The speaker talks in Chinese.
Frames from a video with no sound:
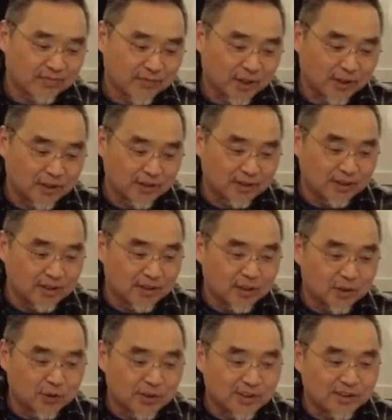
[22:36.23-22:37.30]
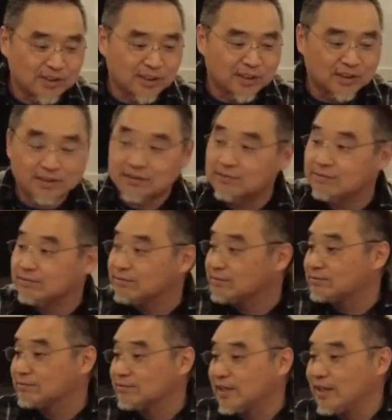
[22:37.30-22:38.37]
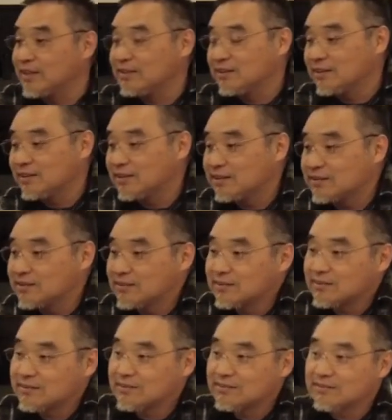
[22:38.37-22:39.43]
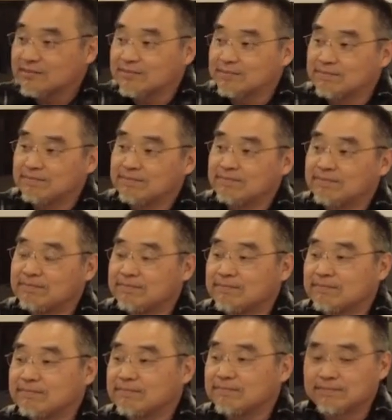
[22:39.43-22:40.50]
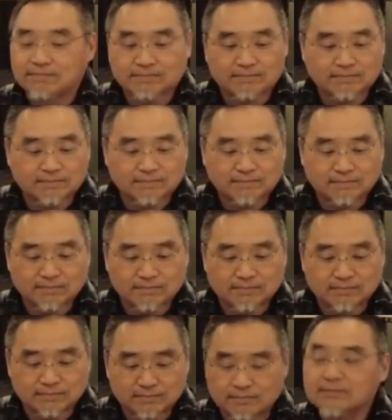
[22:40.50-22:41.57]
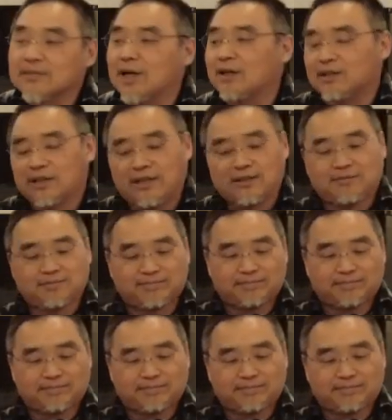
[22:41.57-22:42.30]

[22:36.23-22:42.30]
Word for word: 啊，所以这个，哎。这是你的解析，就是在特别在这一段。OK。